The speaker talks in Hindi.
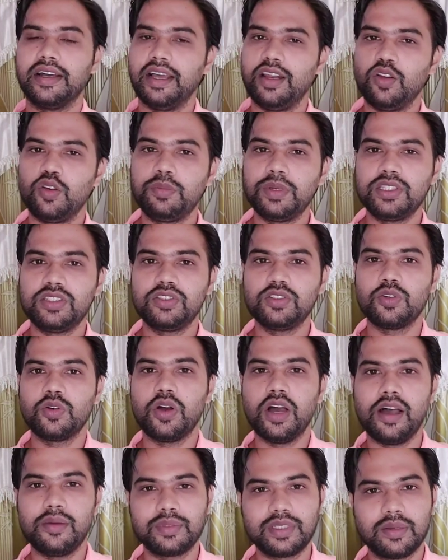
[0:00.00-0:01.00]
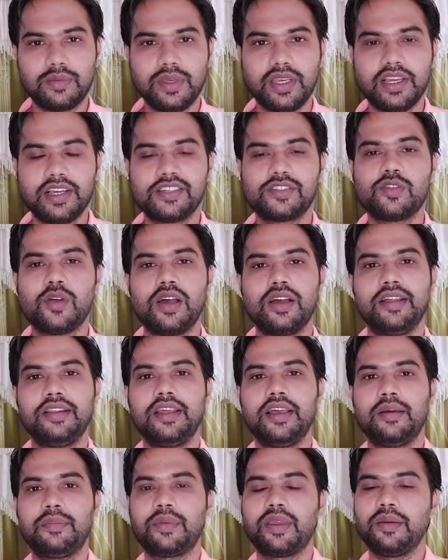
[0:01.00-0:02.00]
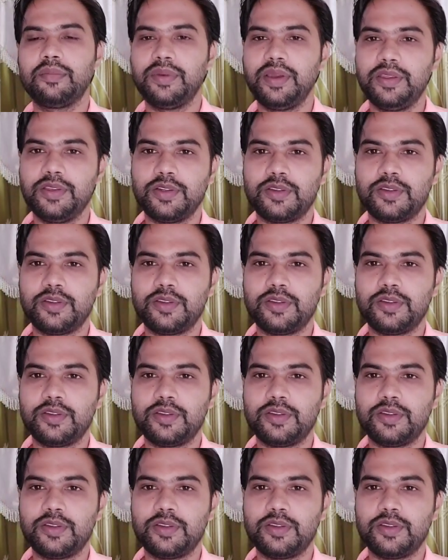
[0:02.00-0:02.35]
हेलो बच्चों आप सभी का स्वागत है आपके अपने